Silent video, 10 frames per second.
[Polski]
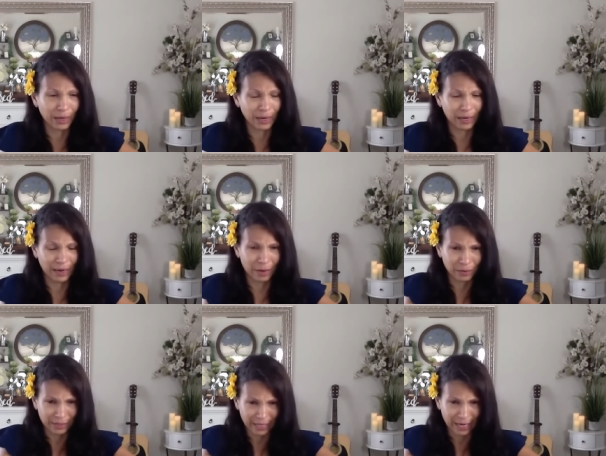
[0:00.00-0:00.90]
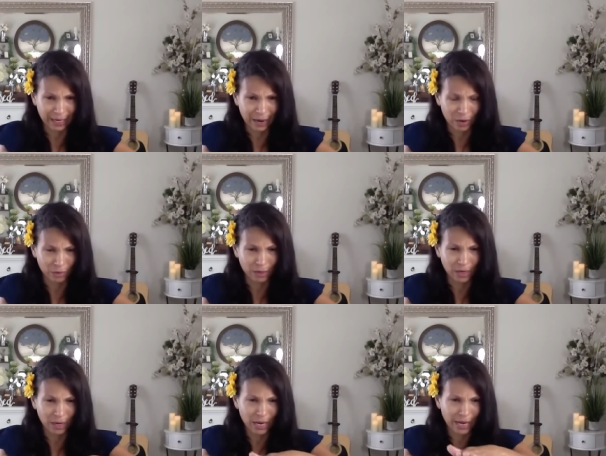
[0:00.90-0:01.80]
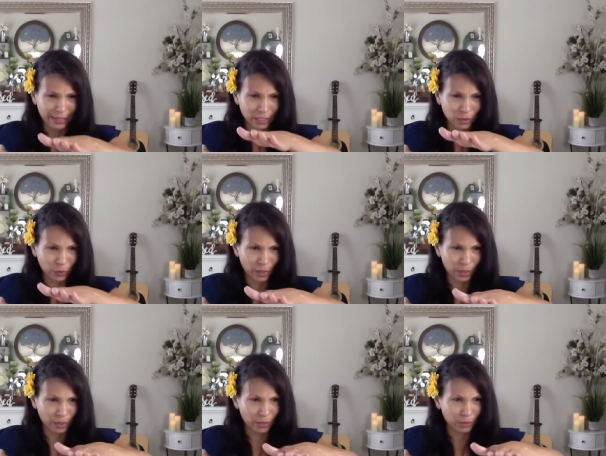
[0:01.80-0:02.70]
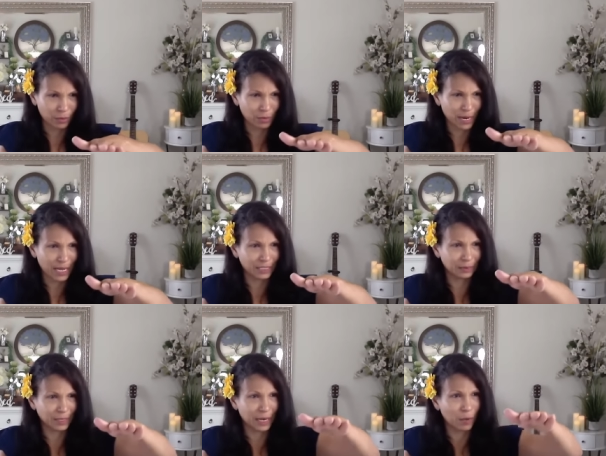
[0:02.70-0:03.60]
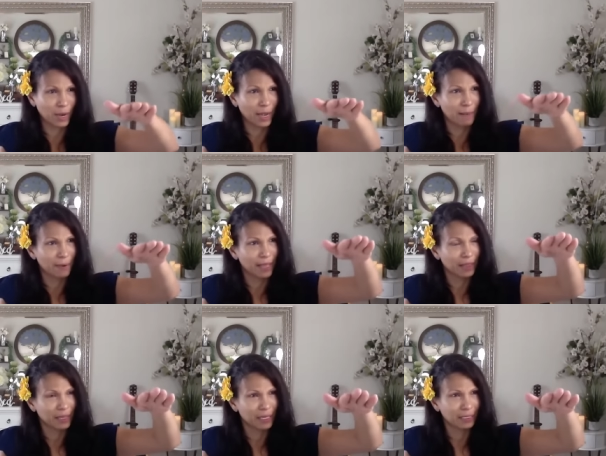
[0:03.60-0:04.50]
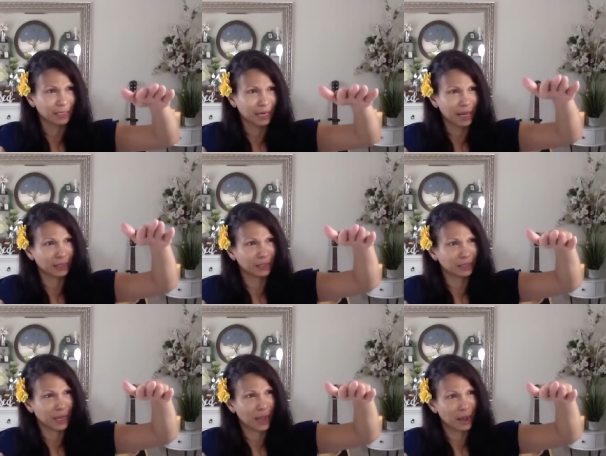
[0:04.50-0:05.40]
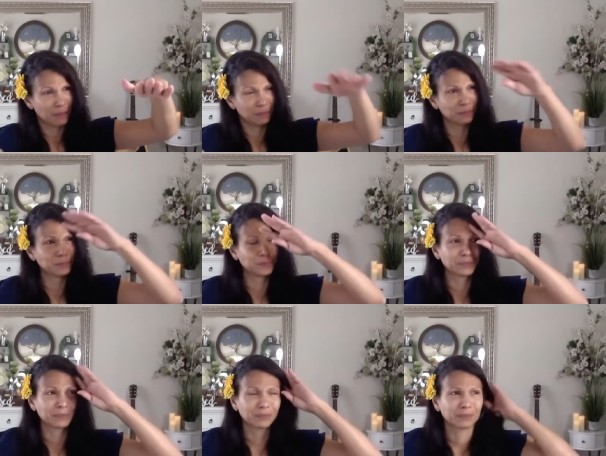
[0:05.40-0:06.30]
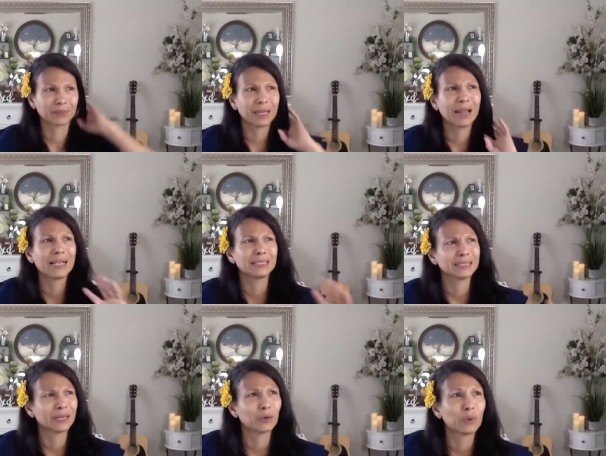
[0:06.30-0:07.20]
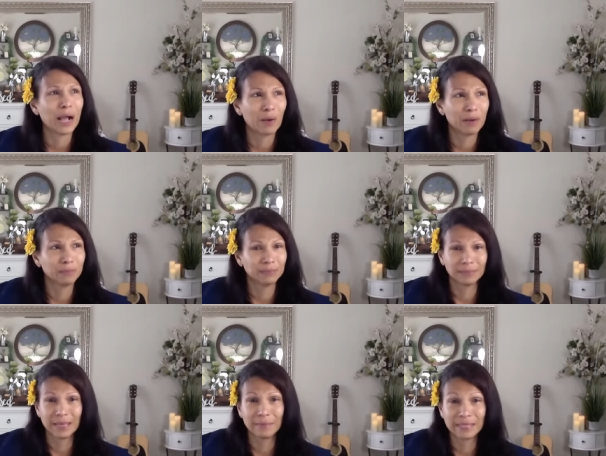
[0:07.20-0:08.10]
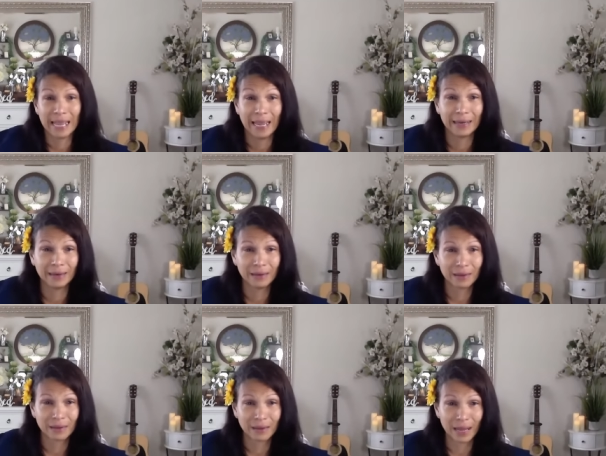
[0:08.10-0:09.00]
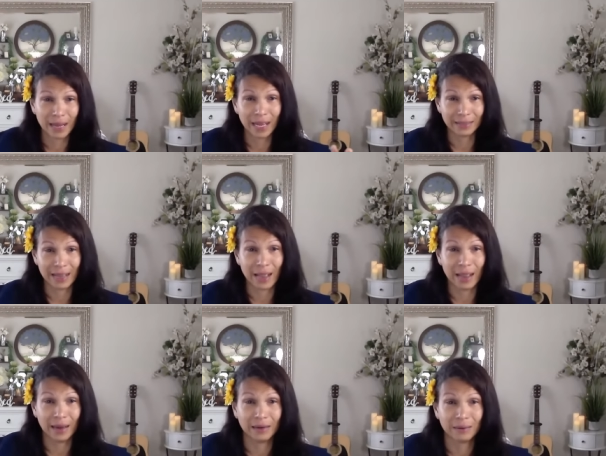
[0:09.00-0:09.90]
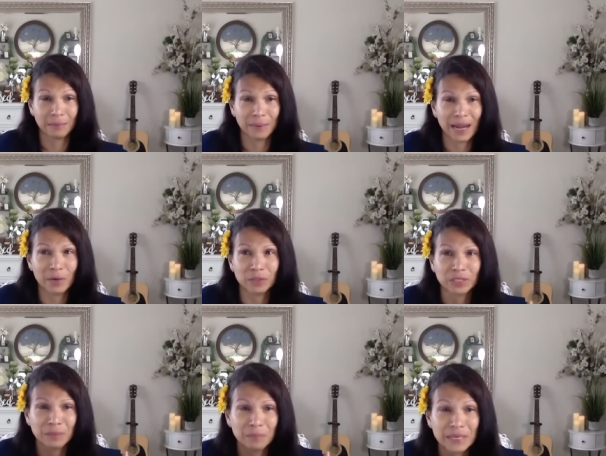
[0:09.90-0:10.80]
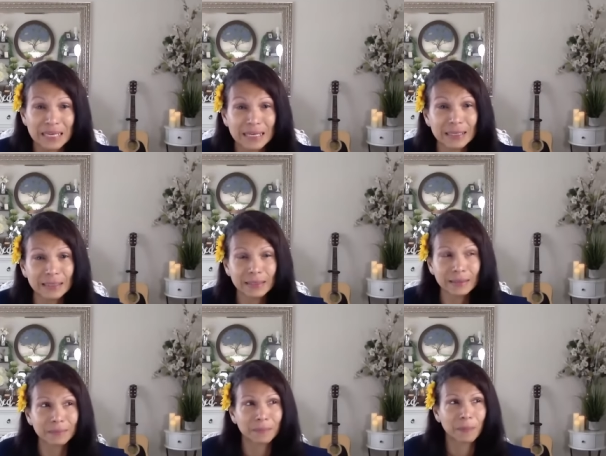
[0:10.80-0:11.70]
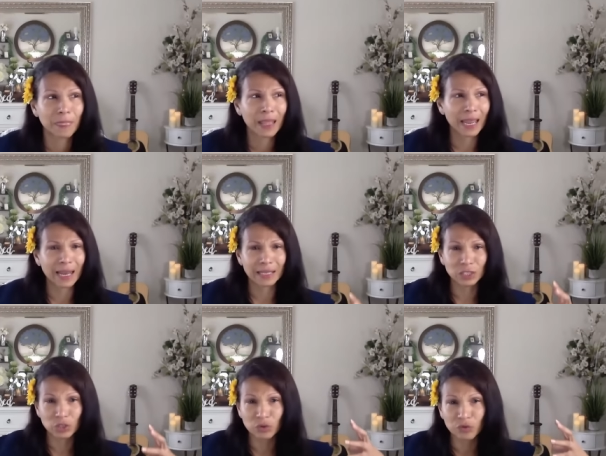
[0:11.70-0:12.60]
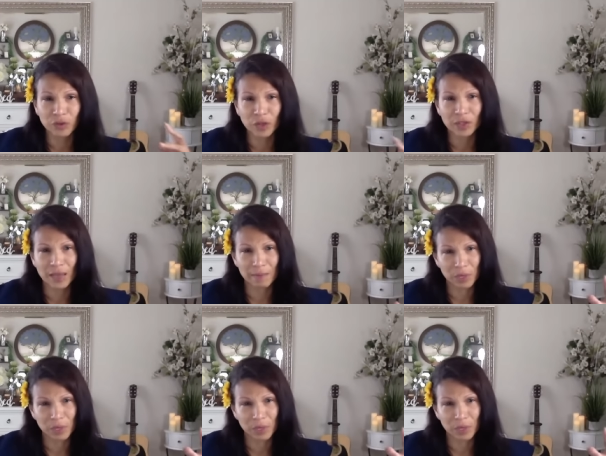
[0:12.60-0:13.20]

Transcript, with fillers: i gdy moje ciało leżało, to ja przeszłam w górę przez mojego męża, zatrzymałam się i powiedziałam: O kurczę, jestem martwa. Umarłam, ale byłam spokojna i nadal czułam tę piękną obecność.